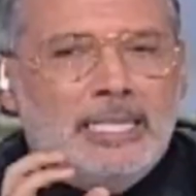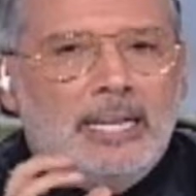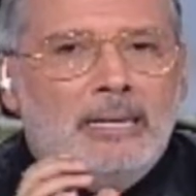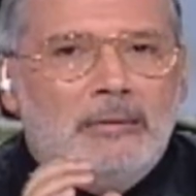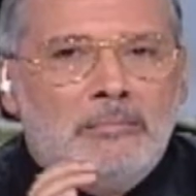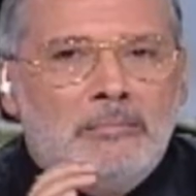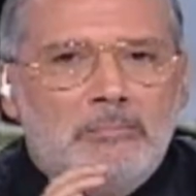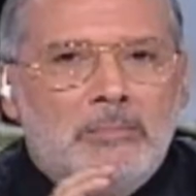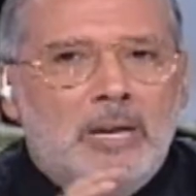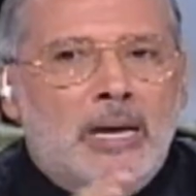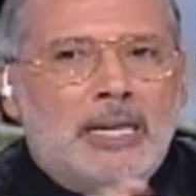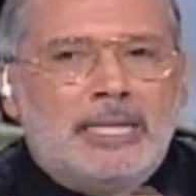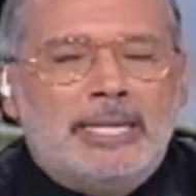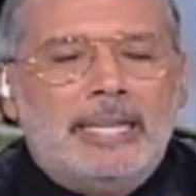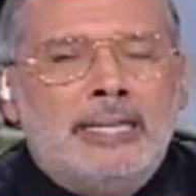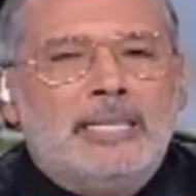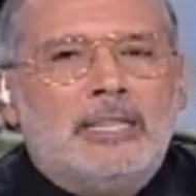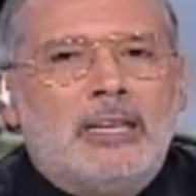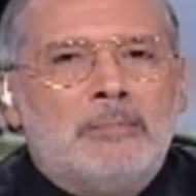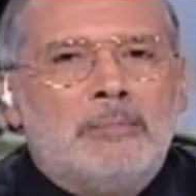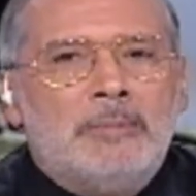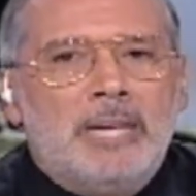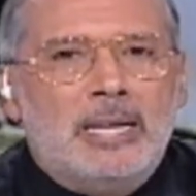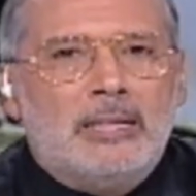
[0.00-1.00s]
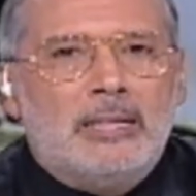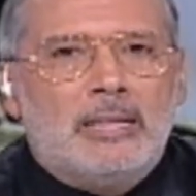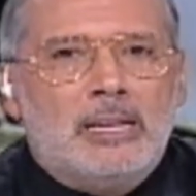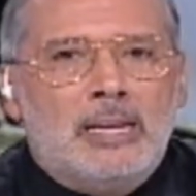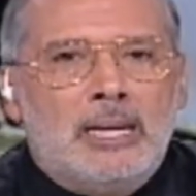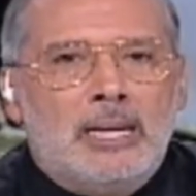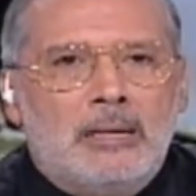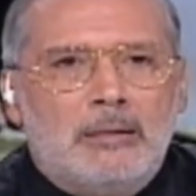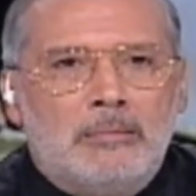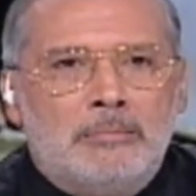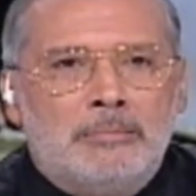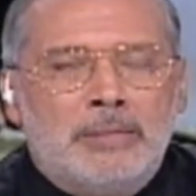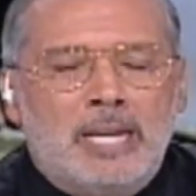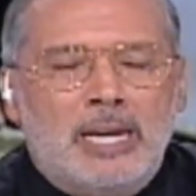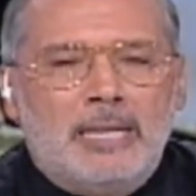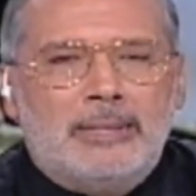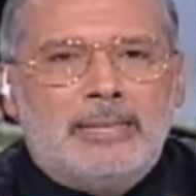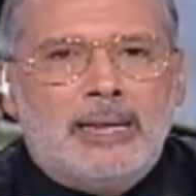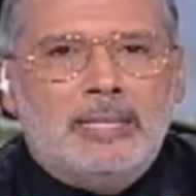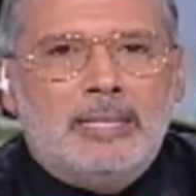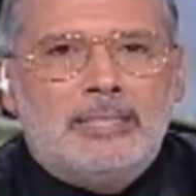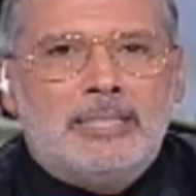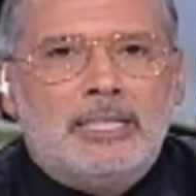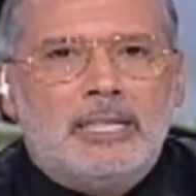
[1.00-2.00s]
اكيد ال 100
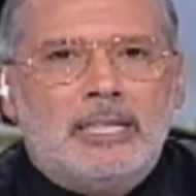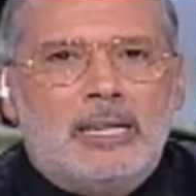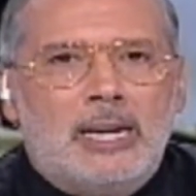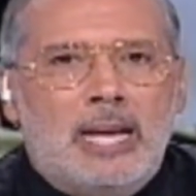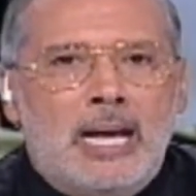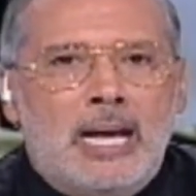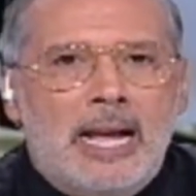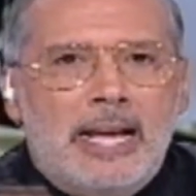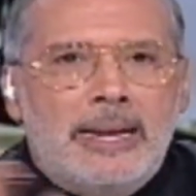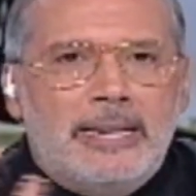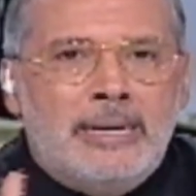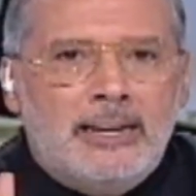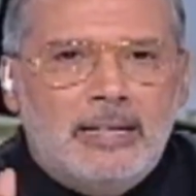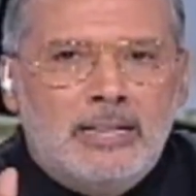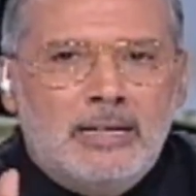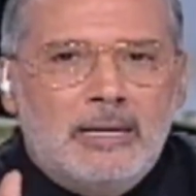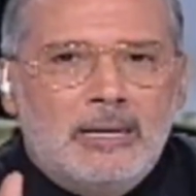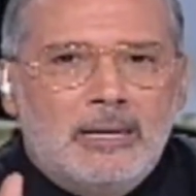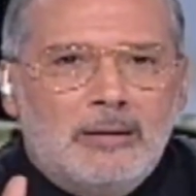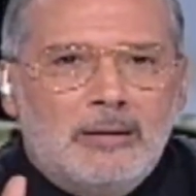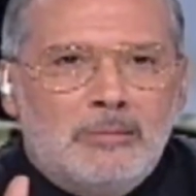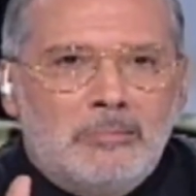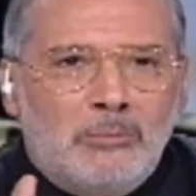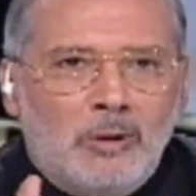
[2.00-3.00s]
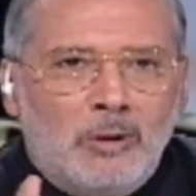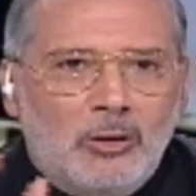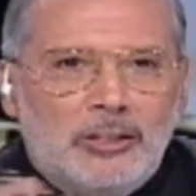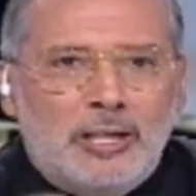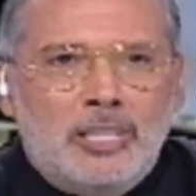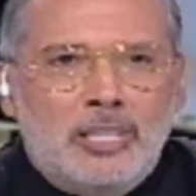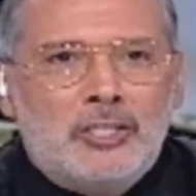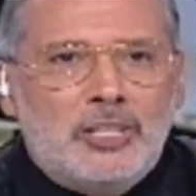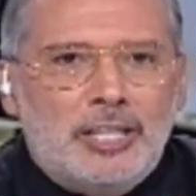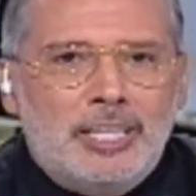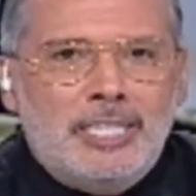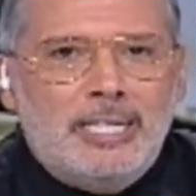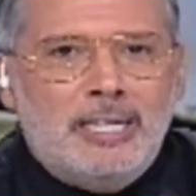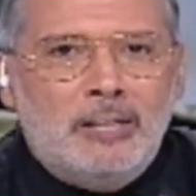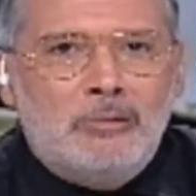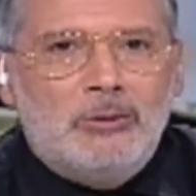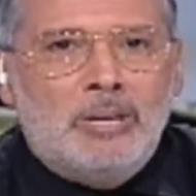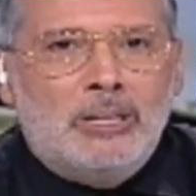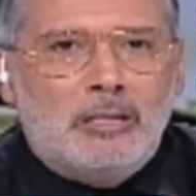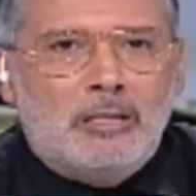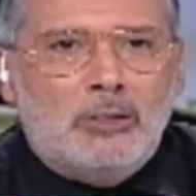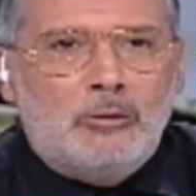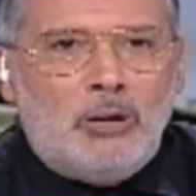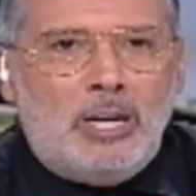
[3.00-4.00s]
اسير الان منتشرين وانت
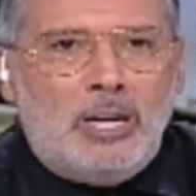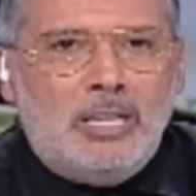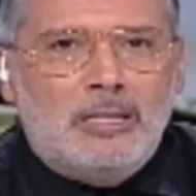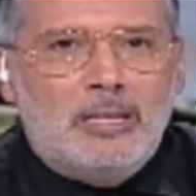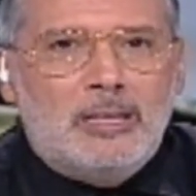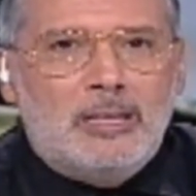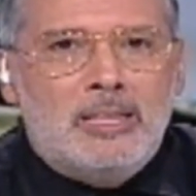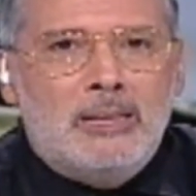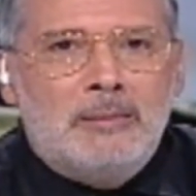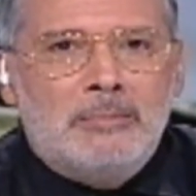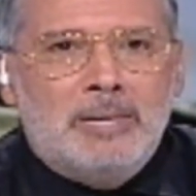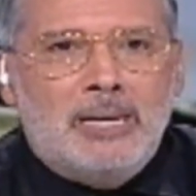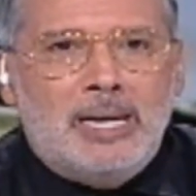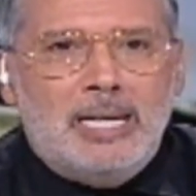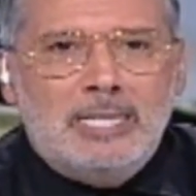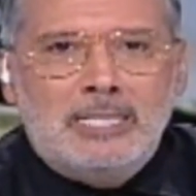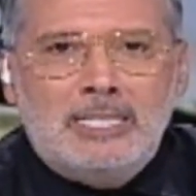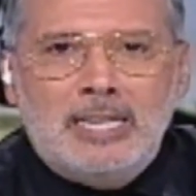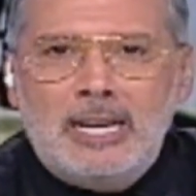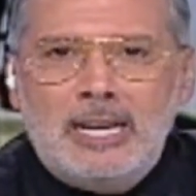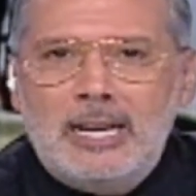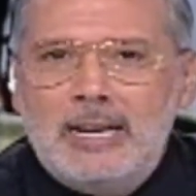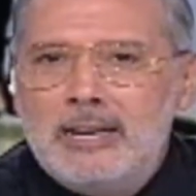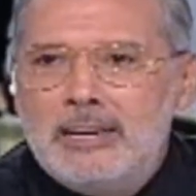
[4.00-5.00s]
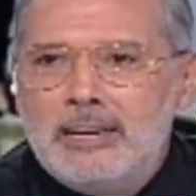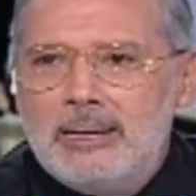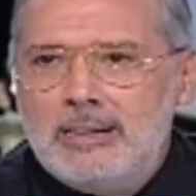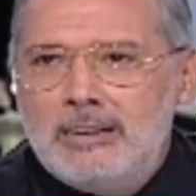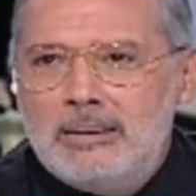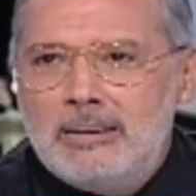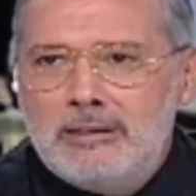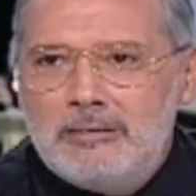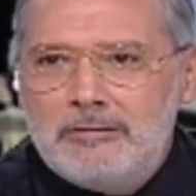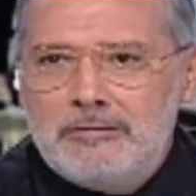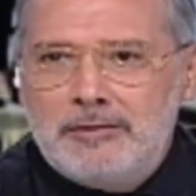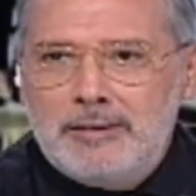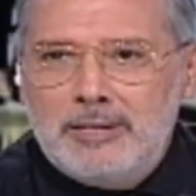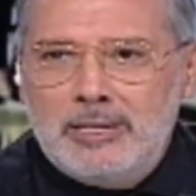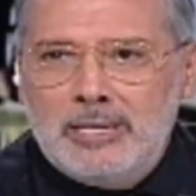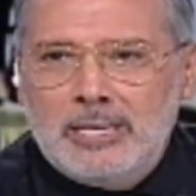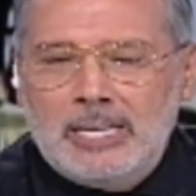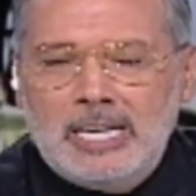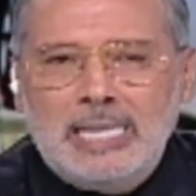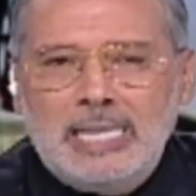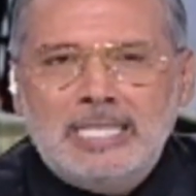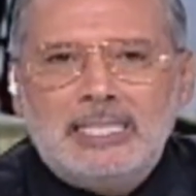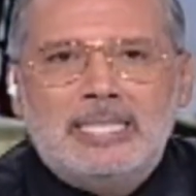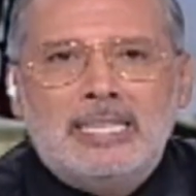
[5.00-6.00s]
تحدثنا من غزه في
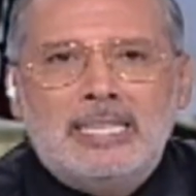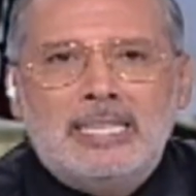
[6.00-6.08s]
غزه